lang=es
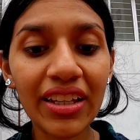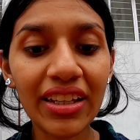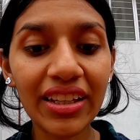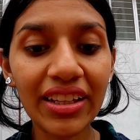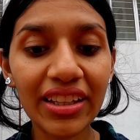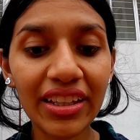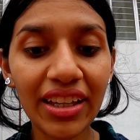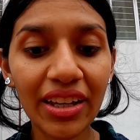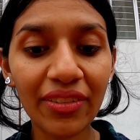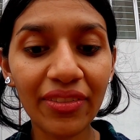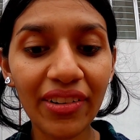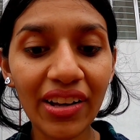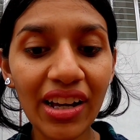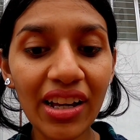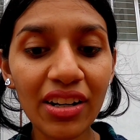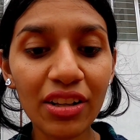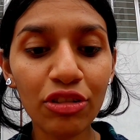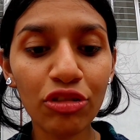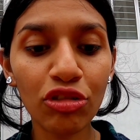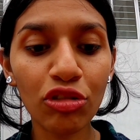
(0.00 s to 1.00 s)
y
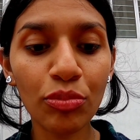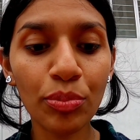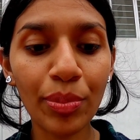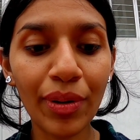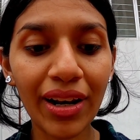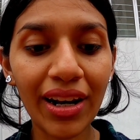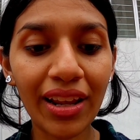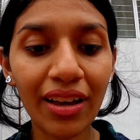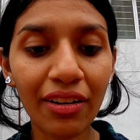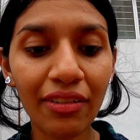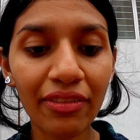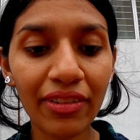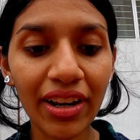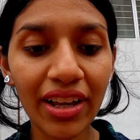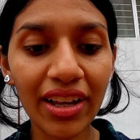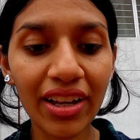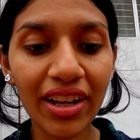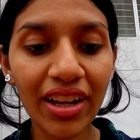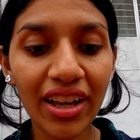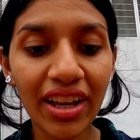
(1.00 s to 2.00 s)
llevar su
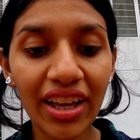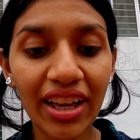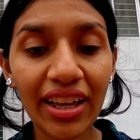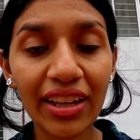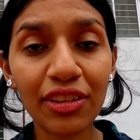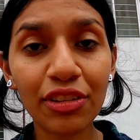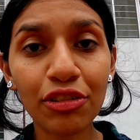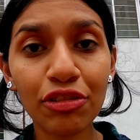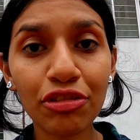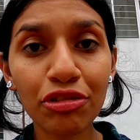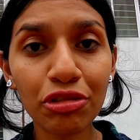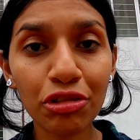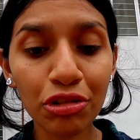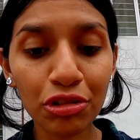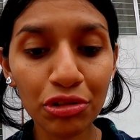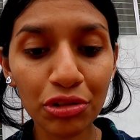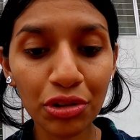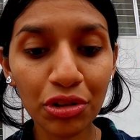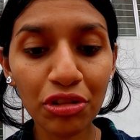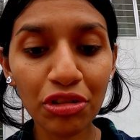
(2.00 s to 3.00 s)
palabra en
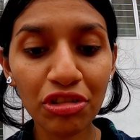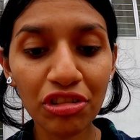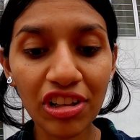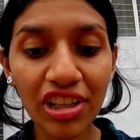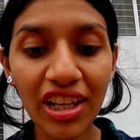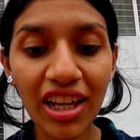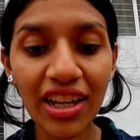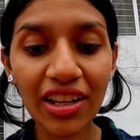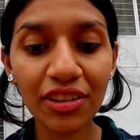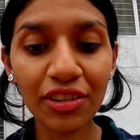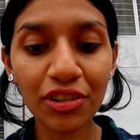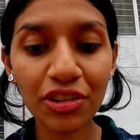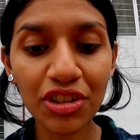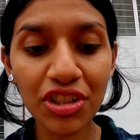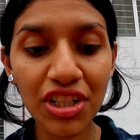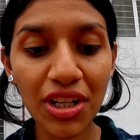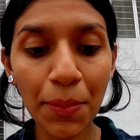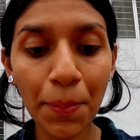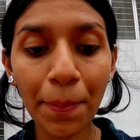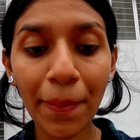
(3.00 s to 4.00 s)
nosotros día y
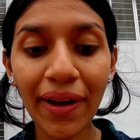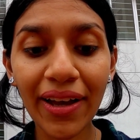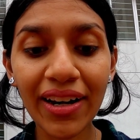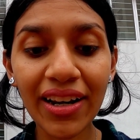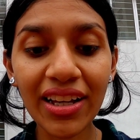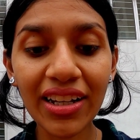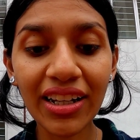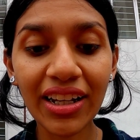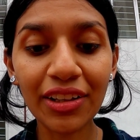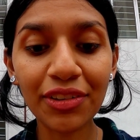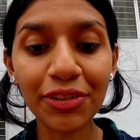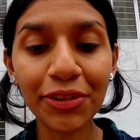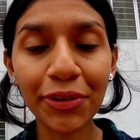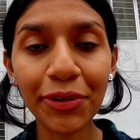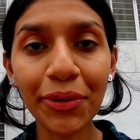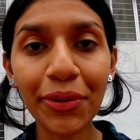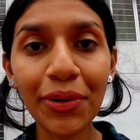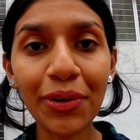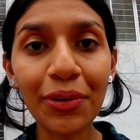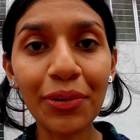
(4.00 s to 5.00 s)
noche para que
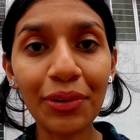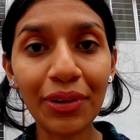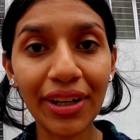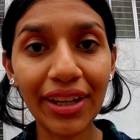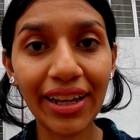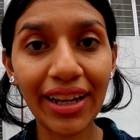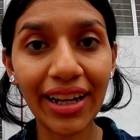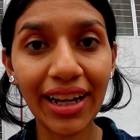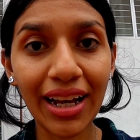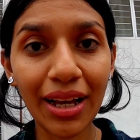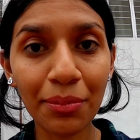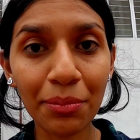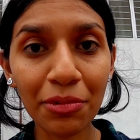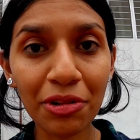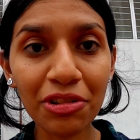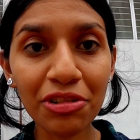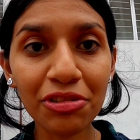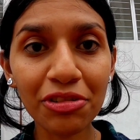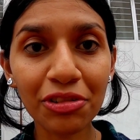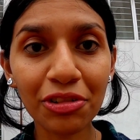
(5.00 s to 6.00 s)
todo lo que
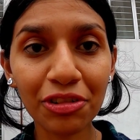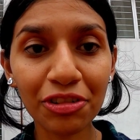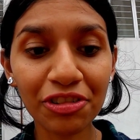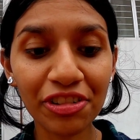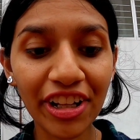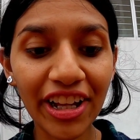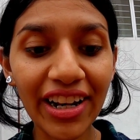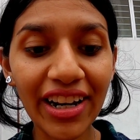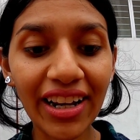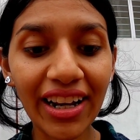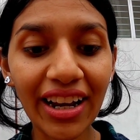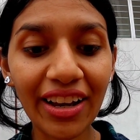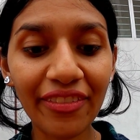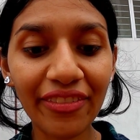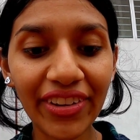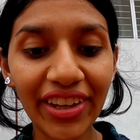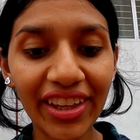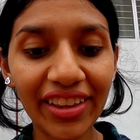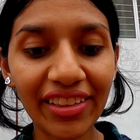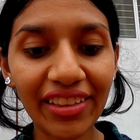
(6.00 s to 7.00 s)
hagamos nos salga
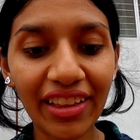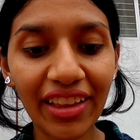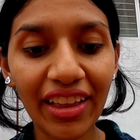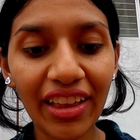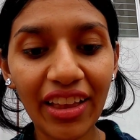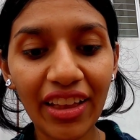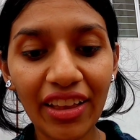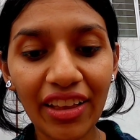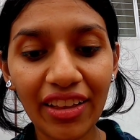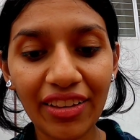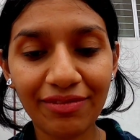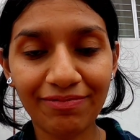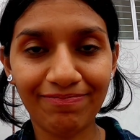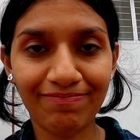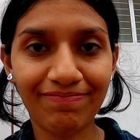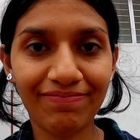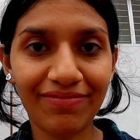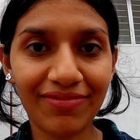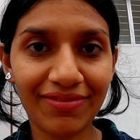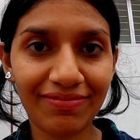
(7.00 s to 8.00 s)
bien.
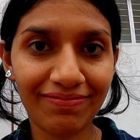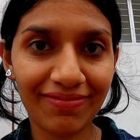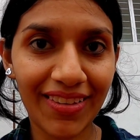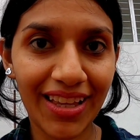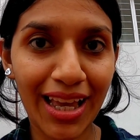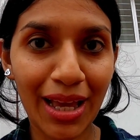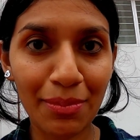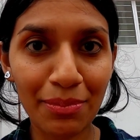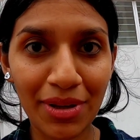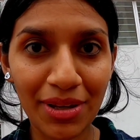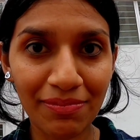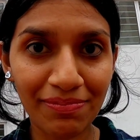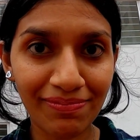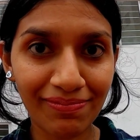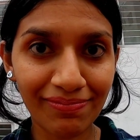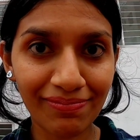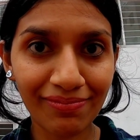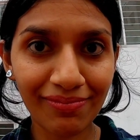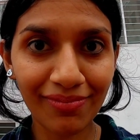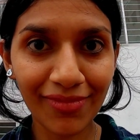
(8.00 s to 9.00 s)
Amén.
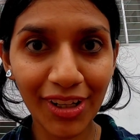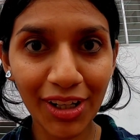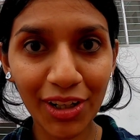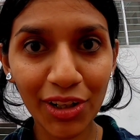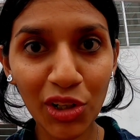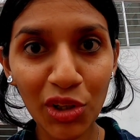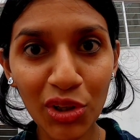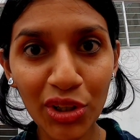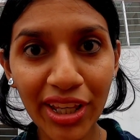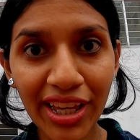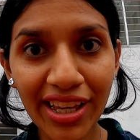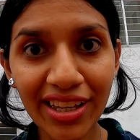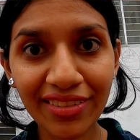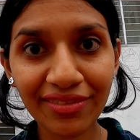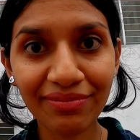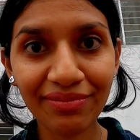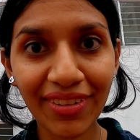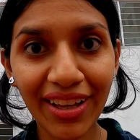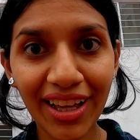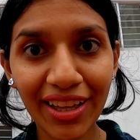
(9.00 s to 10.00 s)
Gloria
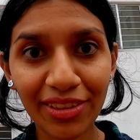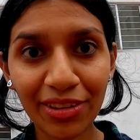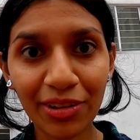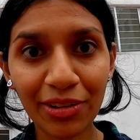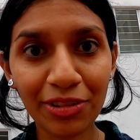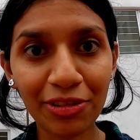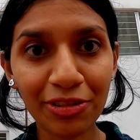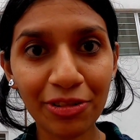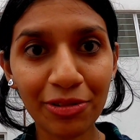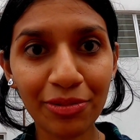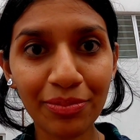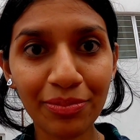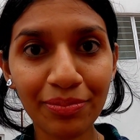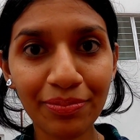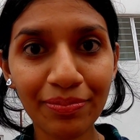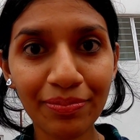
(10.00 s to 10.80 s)
a Dios.